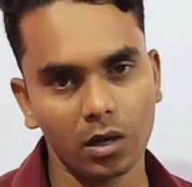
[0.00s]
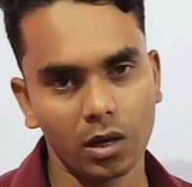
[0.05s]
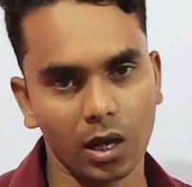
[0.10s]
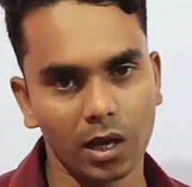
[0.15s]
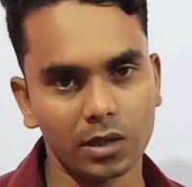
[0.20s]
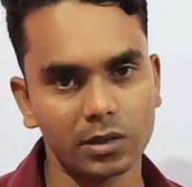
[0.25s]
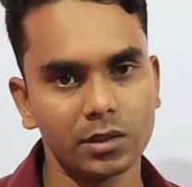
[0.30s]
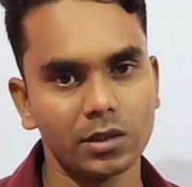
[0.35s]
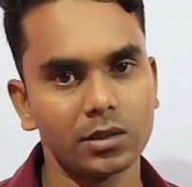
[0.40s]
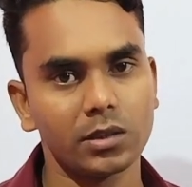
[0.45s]

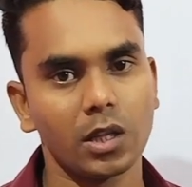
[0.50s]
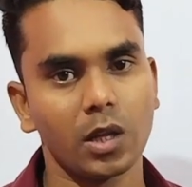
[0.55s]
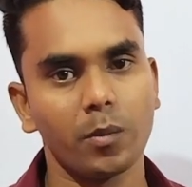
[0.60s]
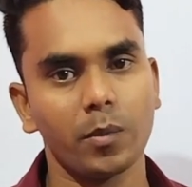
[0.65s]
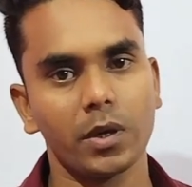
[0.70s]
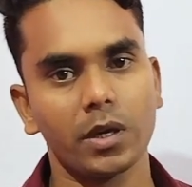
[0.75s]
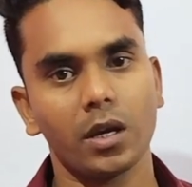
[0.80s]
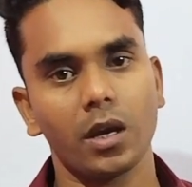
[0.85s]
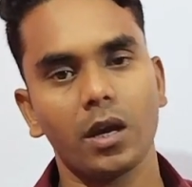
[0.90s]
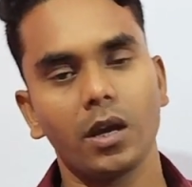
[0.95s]
लास्ट स्तर
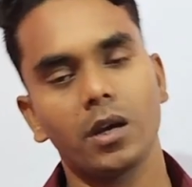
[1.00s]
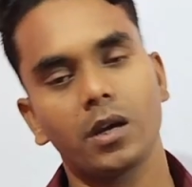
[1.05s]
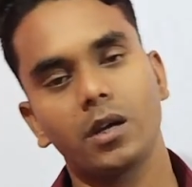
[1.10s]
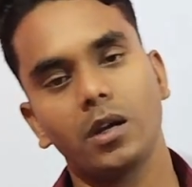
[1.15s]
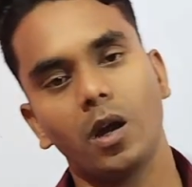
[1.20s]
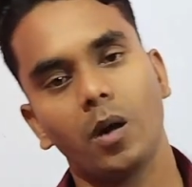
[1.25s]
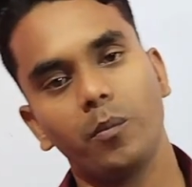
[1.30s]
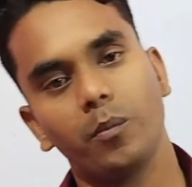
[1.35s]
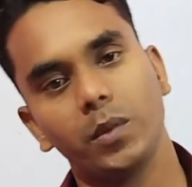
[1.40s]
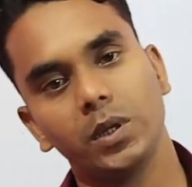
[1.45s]
में क्या है
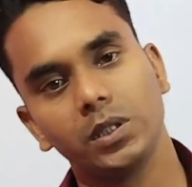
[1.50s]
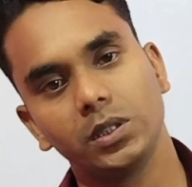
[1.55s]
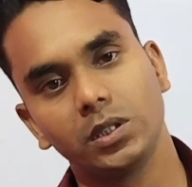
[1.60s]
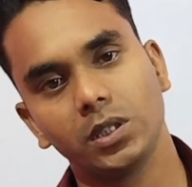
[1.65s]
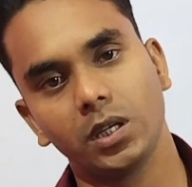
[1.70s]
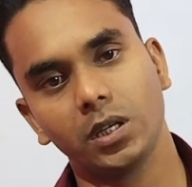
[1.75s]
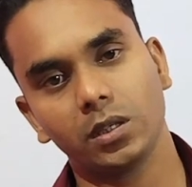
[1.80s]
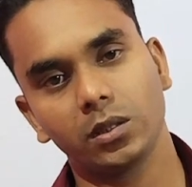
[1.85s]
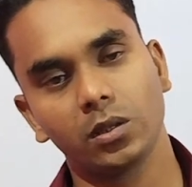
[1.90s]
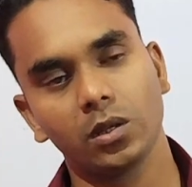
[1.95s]
ग्राम
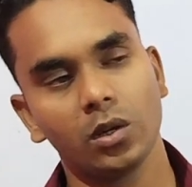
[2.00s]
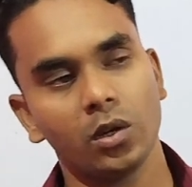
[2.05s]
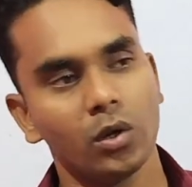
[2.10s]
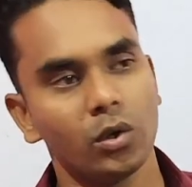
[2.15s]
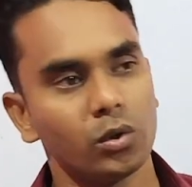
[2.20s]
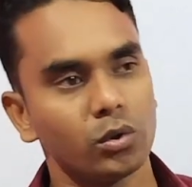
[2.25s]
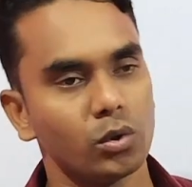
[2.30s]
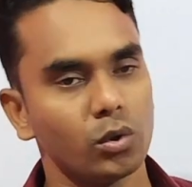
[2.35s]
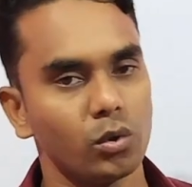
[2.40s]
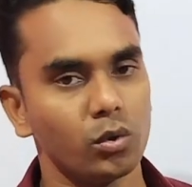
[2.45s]
पंचायत
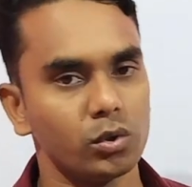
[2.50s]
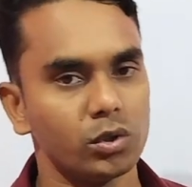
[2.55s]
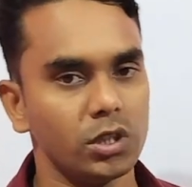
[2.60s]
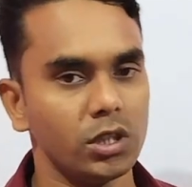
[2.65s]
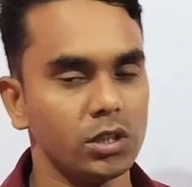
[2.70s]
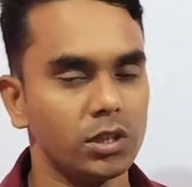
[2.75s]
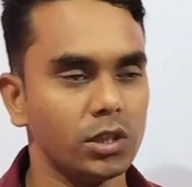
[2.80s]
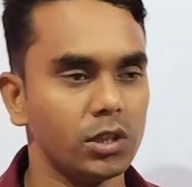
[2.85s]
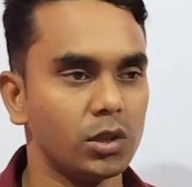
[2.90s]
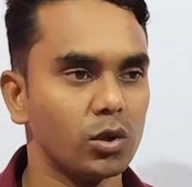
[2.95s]
तो
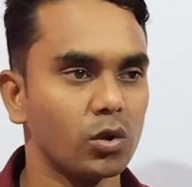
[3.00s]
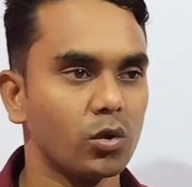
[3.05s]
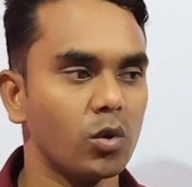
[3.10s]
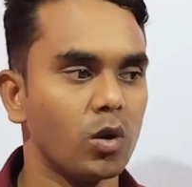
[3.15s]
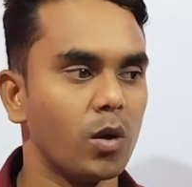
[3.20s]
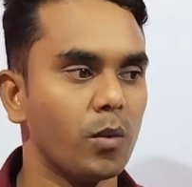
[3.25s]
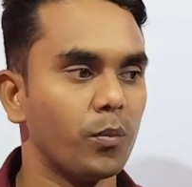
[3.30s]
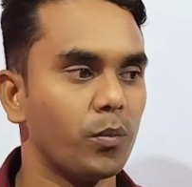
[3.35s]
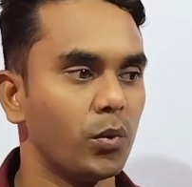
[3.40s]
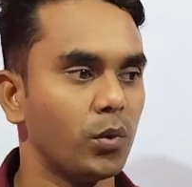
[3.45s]
उसी चीज़ों
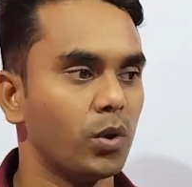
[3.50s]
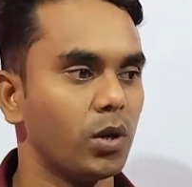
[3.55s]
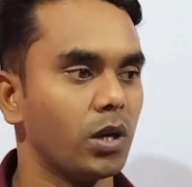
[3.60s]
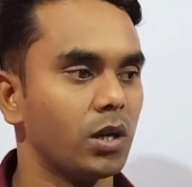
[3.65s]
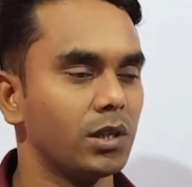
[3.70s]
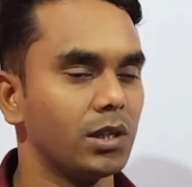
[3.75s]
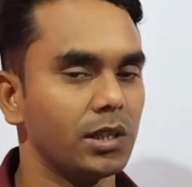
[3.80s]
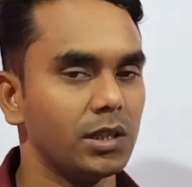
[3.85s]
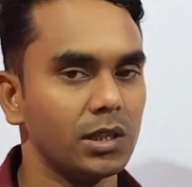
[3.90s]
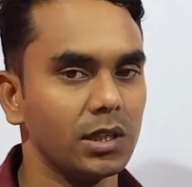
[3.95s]
को हम
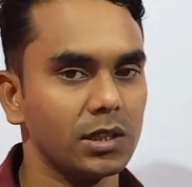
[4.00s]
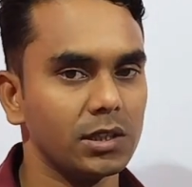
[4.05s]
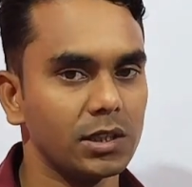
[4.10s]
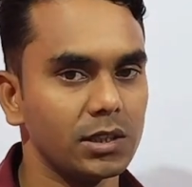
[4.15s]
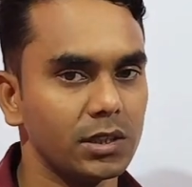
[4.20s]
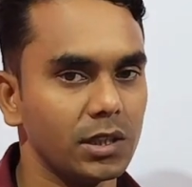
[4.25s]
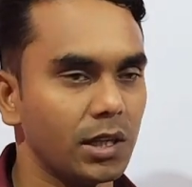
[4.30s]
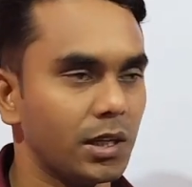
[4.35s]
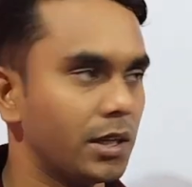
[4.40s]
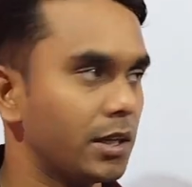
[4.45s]
पूरा डिटेल
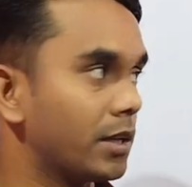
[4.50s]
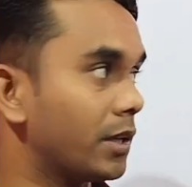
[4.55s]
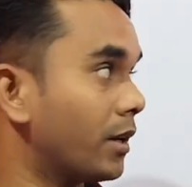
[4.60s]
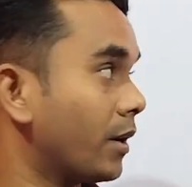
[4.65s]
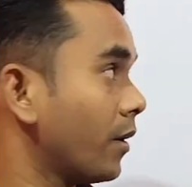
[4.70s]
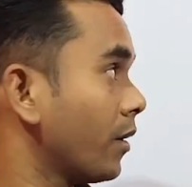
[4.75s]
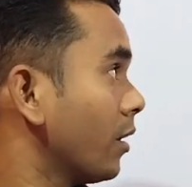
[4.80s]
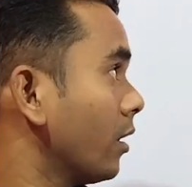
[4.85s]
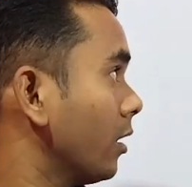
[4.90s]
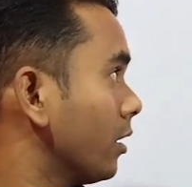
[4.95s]
से
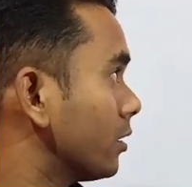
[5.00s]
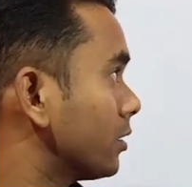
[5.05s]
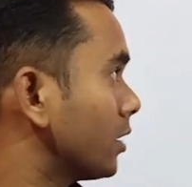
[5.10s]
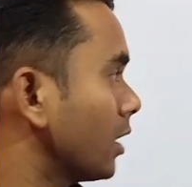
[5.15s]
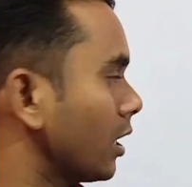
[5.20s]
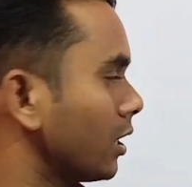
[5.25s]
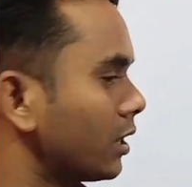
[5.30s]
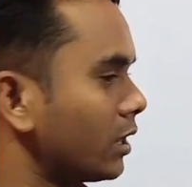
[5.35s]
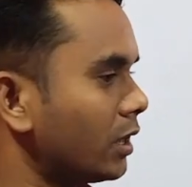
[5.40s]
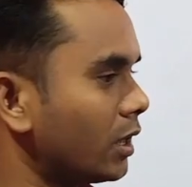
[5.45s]
जानेंगे
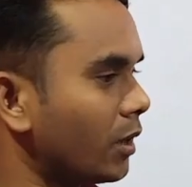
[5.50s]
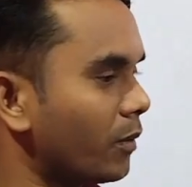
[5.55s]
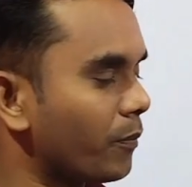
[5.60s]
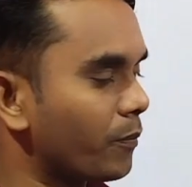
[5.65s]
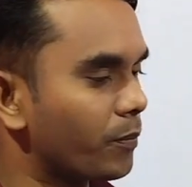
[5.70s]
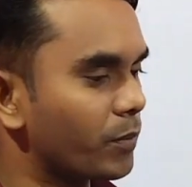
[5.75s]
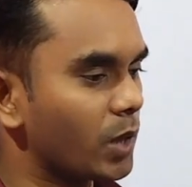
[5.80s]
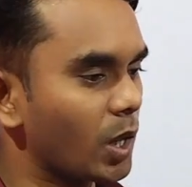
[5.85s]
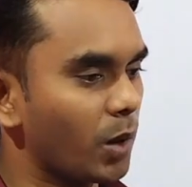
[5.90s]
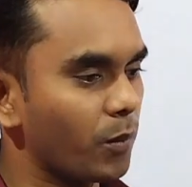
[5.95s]
साथ ही
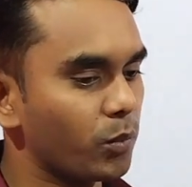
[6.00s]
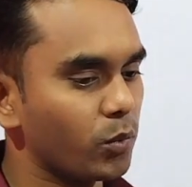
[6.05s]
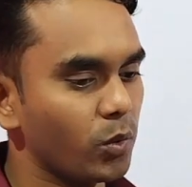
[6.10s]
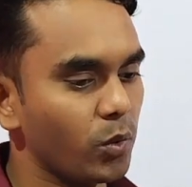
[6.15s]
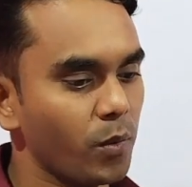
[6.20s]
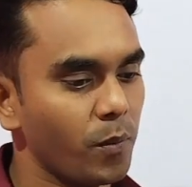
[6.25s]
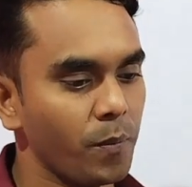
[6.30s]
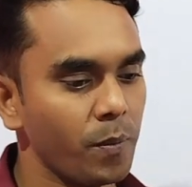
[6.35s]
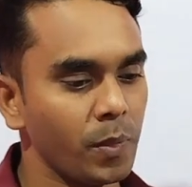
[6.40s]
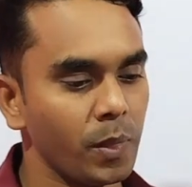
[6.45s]
हम
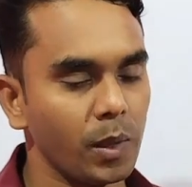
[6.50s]
आपको